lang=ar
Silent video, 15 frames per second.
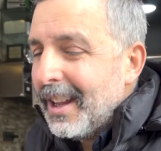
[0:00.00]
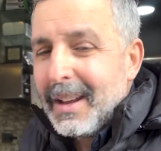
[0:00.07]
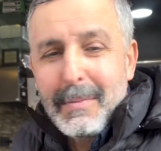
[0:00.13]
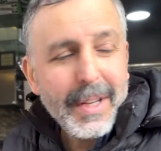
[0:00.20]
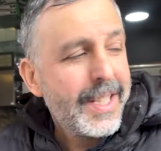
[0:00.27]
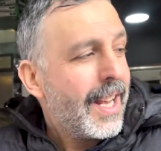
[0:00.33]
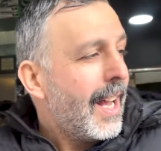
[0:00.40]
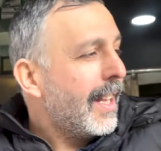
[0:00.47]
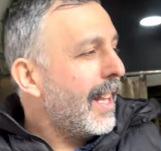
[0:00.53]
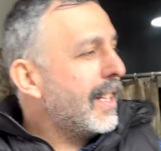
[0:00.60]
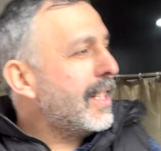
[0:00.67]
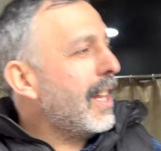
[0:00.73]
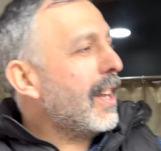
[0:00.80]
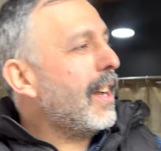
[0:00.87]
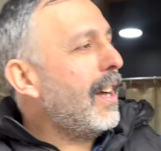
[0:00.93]
بس هذا
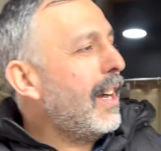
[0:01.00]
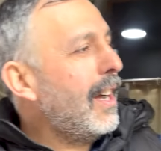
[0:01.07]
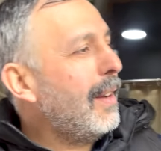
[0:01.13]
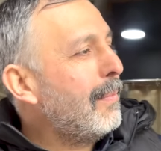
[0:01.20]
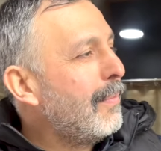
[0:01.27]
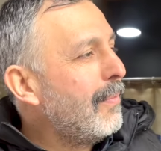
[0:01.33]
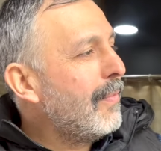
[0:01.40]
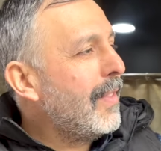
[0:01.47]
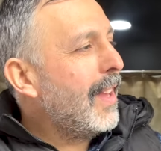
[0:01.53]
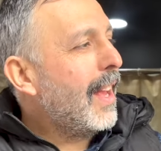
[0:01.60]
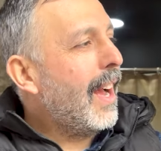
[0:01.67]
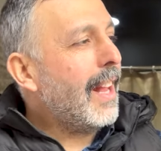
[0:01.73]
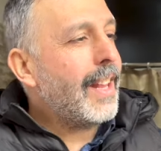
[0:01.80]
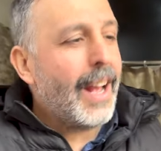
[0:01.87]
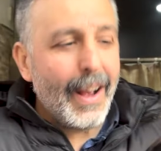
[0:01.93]
الشراب
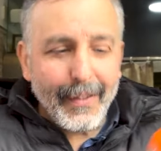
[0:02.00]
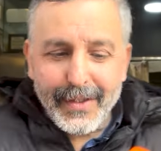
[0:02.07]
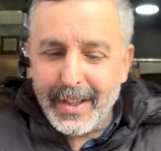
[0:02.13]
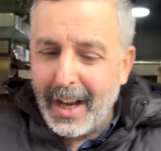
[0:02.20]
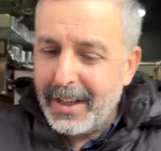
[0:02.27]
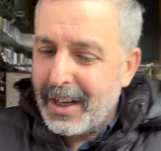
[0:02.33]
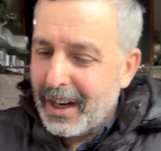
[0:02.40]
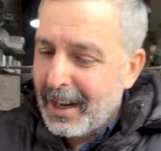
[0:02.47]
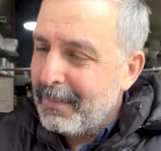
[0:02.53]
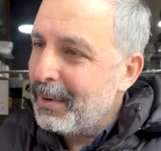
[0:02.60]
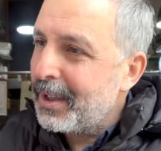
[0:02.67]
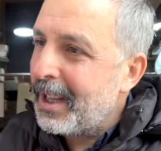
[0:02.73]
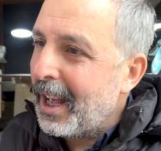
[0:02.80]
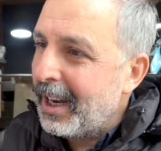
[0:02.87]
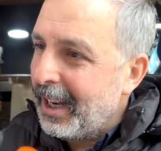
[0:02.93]
هذا أفظع شراب
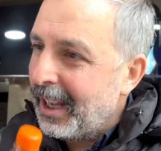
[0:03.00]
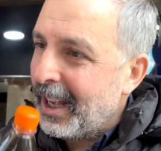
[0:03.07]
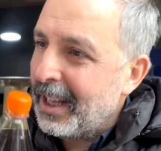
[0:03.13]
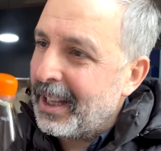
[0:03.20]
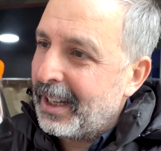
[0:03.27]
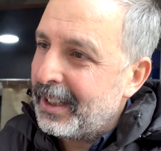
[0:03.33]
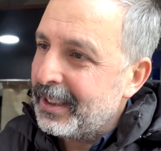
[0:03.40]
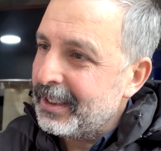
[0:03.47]
بالتاريخ هذا